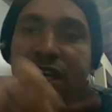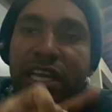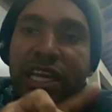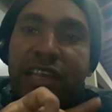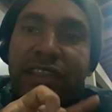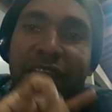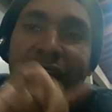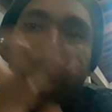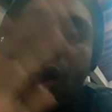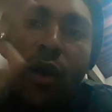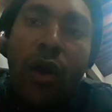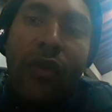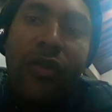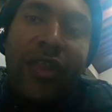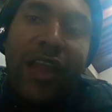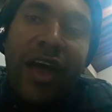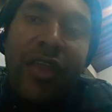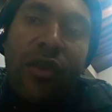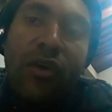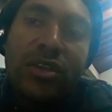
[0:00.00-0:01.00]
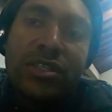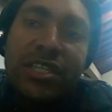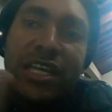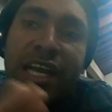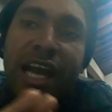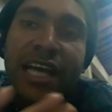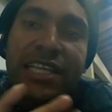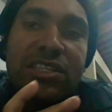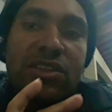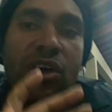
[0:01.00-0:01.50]
tem que dar ordem na
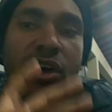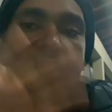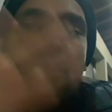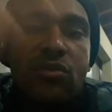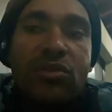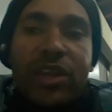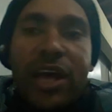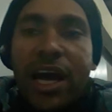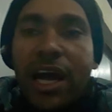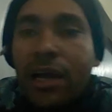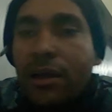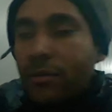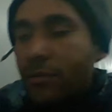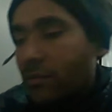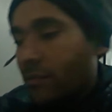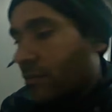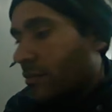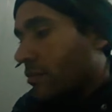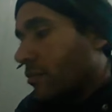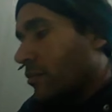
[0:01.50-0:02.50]
nossa casa, nós não dá.